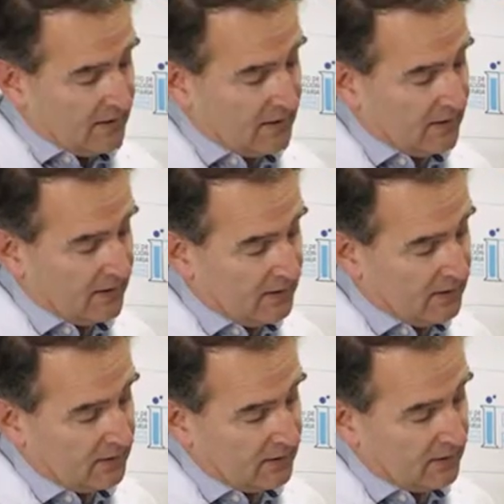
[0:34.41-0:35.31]
y
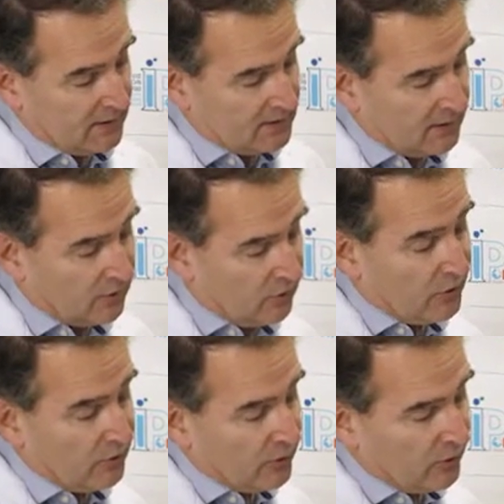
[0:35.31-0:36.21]
es muy útil
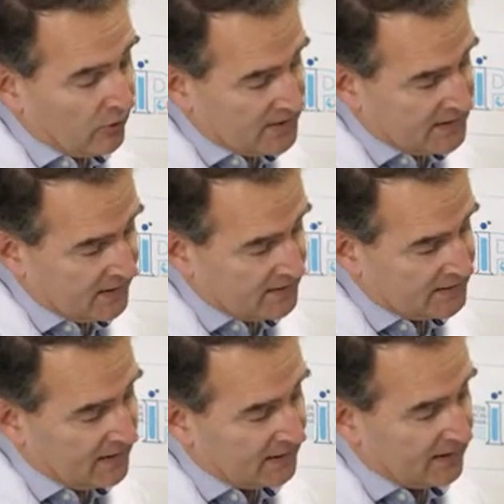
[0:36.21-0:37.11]
a la hora de
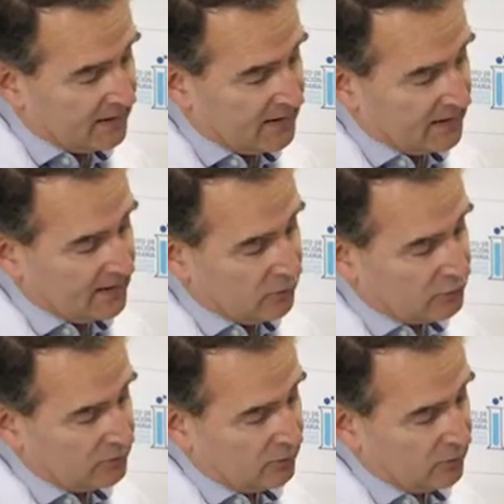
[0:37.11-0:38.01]
proporcionar información
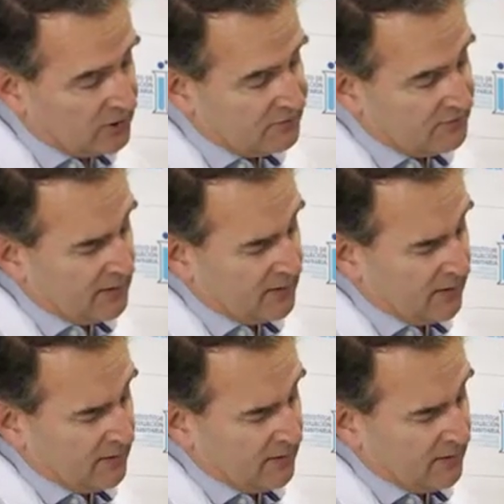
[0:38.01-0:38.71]
a los médicos para la